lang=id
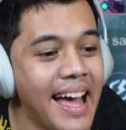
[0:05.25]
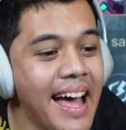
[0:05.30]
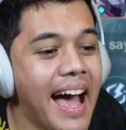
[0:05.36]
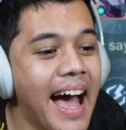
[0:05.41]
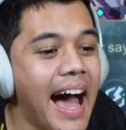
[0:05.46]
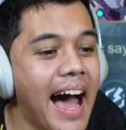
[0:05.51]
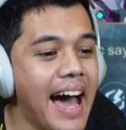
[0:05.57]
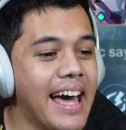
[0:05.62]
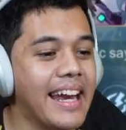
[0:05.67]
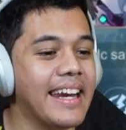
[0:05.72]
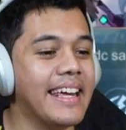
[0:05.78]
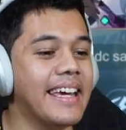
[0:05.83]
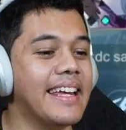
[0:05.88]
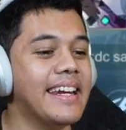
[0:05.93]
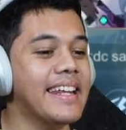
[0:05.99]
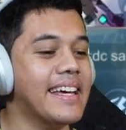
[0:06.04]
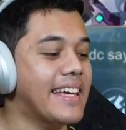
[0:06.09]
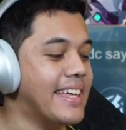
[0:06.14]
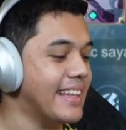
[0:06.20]

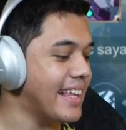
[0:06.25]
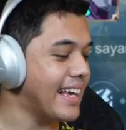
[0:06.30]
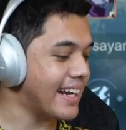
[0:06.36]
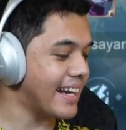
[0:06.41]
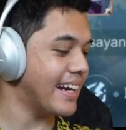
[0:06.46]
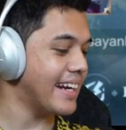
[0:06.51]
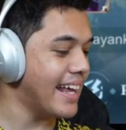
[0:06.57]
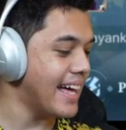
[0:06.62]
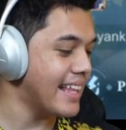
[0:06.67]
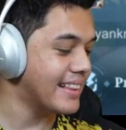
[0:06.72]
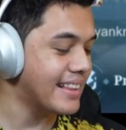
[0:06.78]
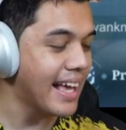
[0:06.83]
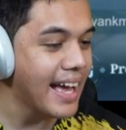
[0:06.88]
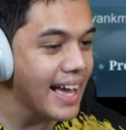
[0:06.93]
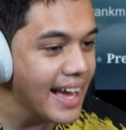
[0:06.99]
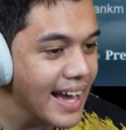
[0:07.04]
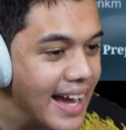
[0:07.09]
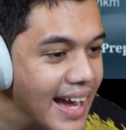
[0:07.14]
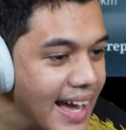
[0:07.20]
Hari ini kita
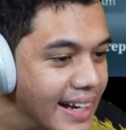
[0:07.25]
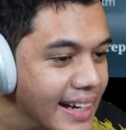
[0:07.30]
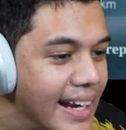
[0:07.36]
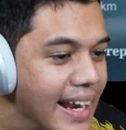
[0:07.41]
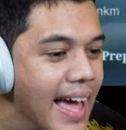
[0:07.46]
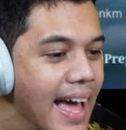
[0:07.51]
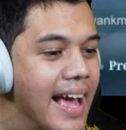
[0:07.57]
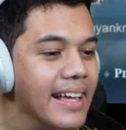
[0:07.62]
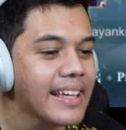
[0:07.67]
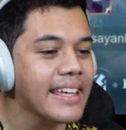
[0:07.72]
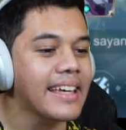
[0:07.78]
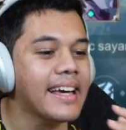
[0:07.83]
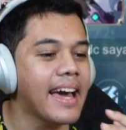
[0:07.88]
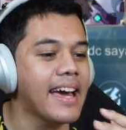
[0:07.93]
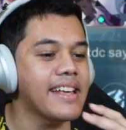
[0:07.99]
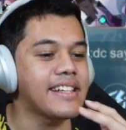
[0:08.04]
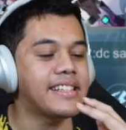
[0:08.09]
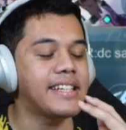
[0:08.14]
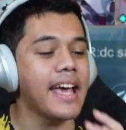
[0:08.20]
kedatangan lagi
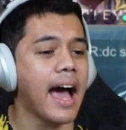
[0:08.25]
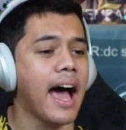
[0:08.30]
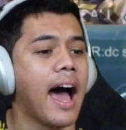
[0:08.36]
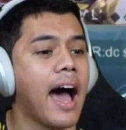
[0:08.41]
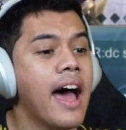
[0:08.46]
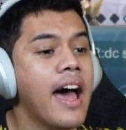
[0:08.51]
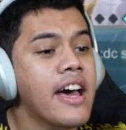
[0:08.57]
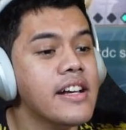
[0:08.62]
guys ya